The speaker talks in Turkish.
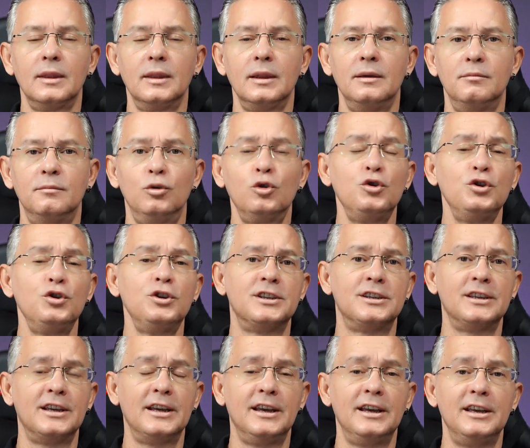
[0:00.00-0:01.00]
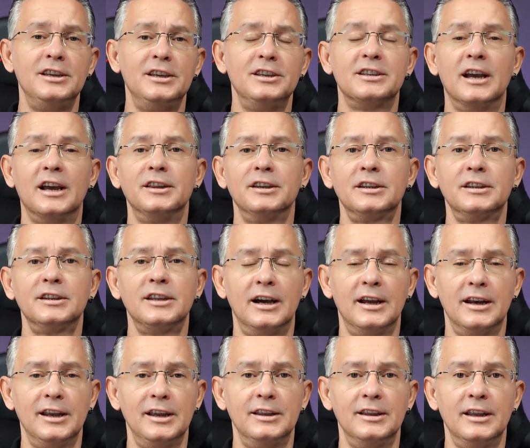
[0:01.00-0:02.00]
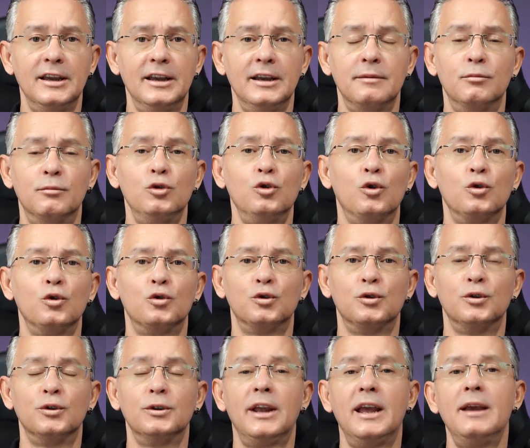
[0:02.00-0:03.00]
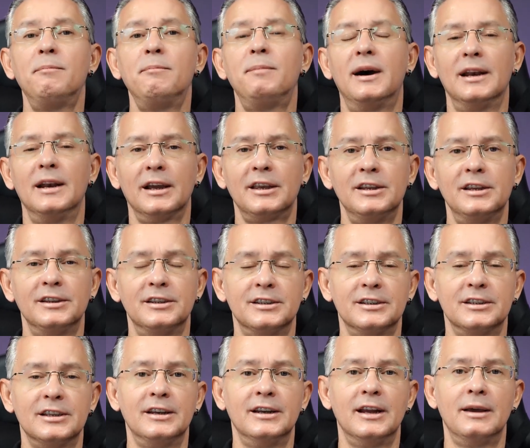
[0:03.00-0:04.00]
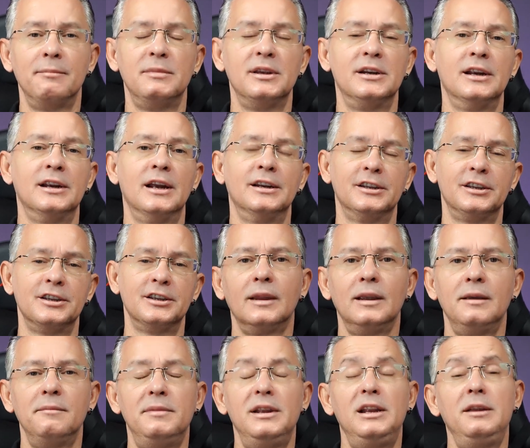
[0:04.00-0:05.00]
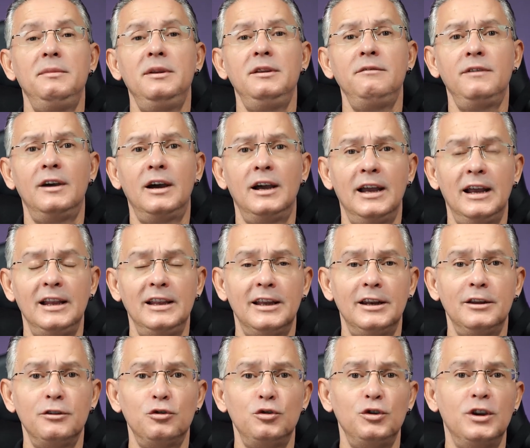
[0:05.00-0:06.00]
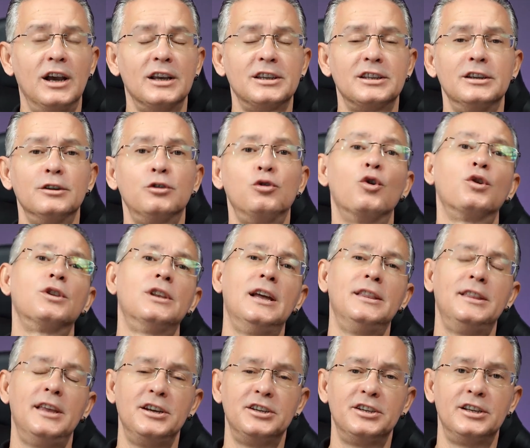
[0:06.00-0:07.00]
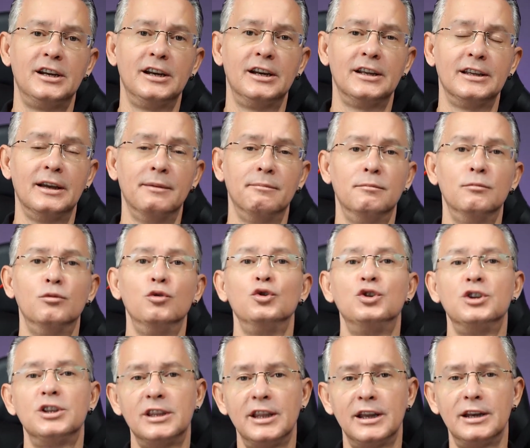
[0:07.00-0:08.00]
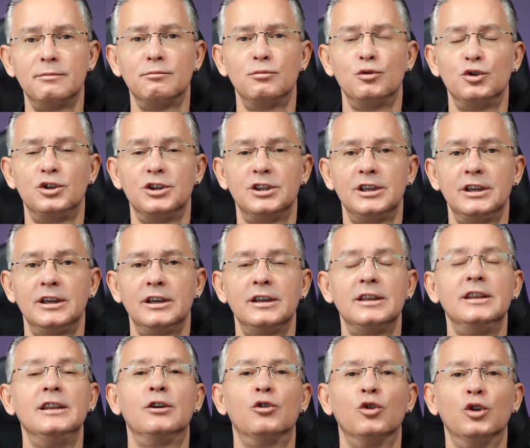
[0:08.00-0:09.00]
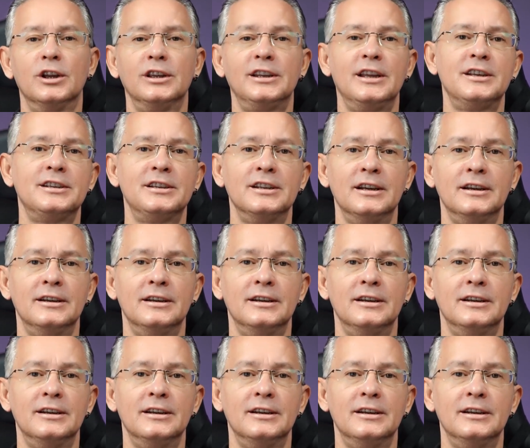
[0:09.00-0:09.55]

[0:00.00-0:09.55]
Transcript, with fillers: Bugün size insanlık tarihinde bu yolculuğun en parlak yıldızlarından birini anlatacağım. Bilimin ve hayallerin dünyasını kökten değiştiren adam, mucitlerin mucidi Nikola Tesla.